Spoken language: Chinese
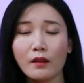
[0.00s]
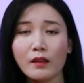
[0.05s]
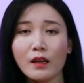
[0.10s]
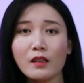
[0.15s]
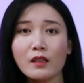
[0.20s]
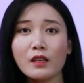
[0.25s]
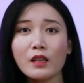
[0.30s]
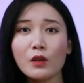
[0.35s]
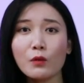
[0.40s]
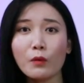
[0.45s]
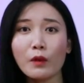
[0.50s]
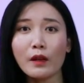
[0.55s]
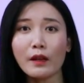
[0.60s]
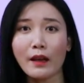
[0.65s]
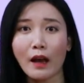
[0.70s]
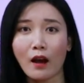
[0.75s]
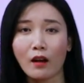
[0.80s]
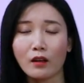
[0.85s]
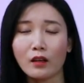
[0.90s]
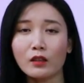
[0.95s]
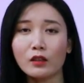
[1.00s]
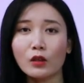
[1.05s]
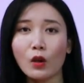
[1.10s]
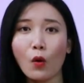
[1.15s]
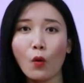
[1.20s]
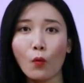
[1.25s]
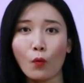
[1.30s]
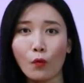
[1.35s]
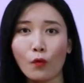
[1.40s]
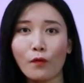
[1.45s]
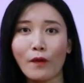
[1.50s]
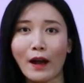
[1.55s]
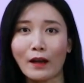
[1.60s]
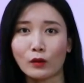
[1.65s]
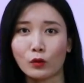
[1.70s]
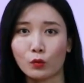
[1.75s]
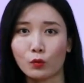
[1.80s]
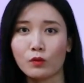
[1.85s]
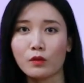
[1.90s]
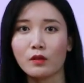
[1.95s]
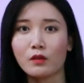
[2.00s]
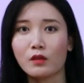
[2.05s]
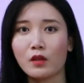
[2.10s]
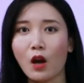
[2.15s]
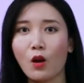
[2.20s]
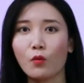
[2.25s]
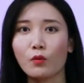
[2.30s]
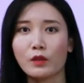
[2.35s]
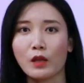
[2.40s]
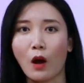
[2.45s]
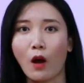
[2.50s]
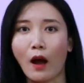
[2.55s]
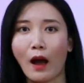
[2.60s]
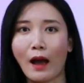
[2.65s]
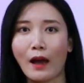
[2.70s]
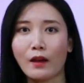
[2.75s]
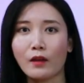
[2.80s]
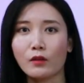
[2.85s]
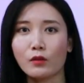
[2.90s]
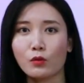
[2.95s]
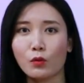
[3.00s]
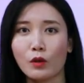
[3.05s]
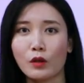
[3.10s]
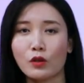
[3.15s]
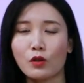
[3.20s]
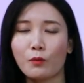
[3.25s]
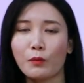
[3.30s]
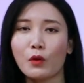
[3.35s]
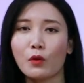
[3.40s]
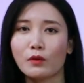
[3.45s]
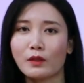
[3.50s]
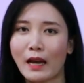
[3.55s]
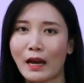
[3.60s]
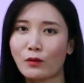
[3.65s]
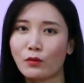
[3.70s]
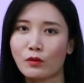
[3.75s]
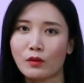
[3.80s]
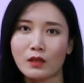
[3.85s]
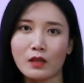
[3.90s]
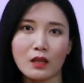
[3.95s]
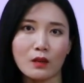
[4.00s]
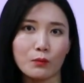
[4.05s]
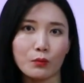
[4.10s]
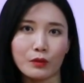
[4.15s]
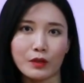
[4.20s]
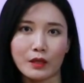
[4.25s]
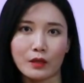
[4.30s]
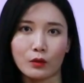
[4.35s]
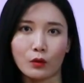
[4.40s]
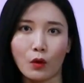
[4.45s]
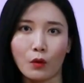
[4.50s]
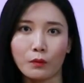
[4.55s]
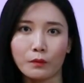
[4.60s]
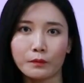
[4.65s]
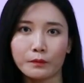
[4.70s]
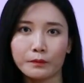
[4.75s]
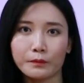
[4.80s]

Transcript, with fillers: 但是因为两个人都无法独自照顾小孩，所以就没有采取进一步行动。